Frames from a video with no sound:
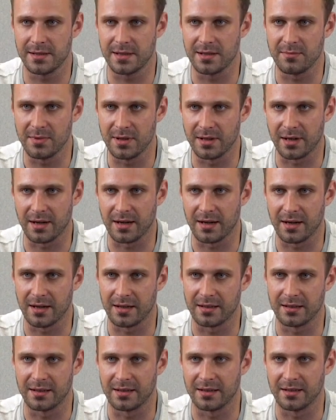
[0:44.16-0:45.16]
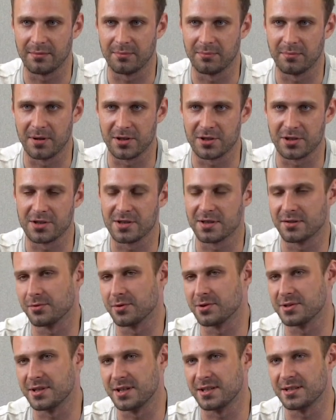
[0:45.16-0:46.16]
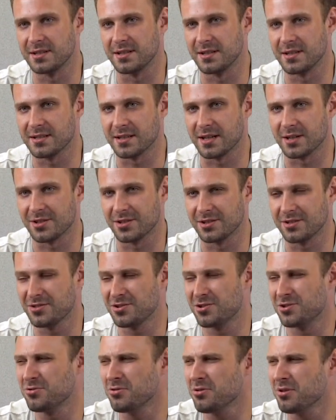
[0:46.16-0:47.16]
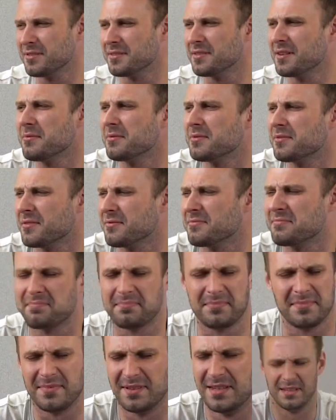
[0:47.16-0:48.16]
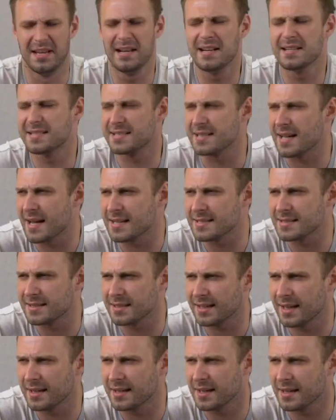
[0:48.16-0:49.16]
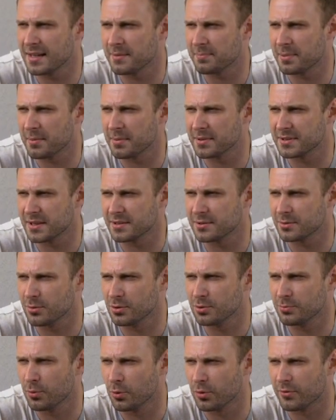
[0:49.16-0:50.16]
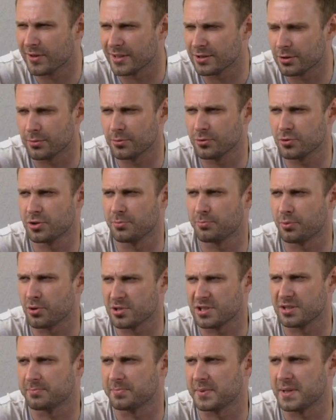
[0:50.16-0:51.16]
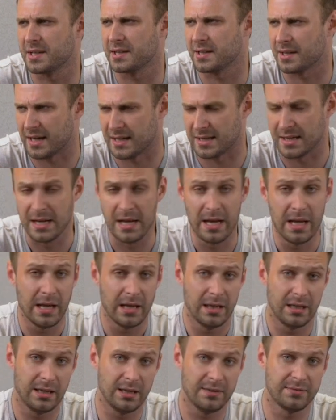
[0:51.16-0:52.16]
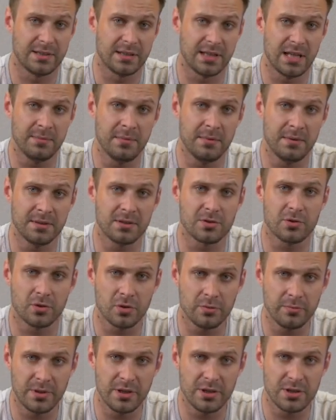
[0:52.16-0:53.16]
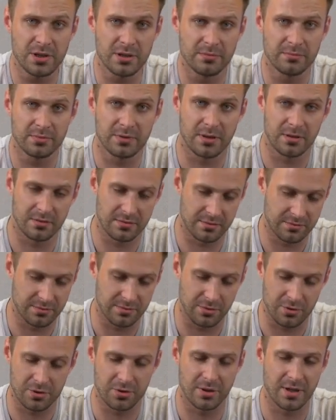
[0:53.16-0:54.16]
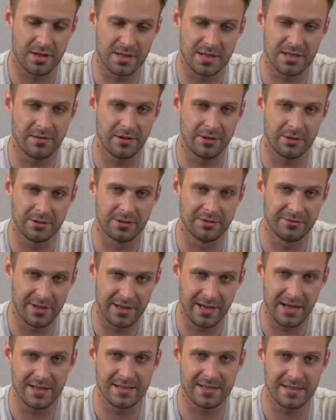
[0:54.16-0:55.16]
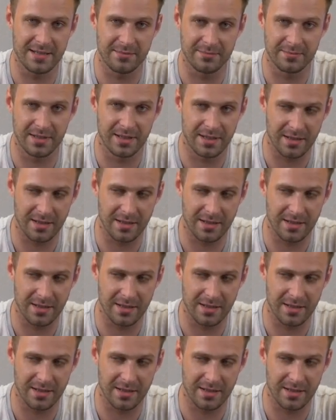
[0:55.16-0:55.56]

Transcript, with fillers: деньги мира, и большинство зрителей скажет, да что, нельзя за такие деньги приобретать ноутбук, которому нужно просто поиграть. И в такие моменты что мы ищем? Э, то, что я называю дворянским,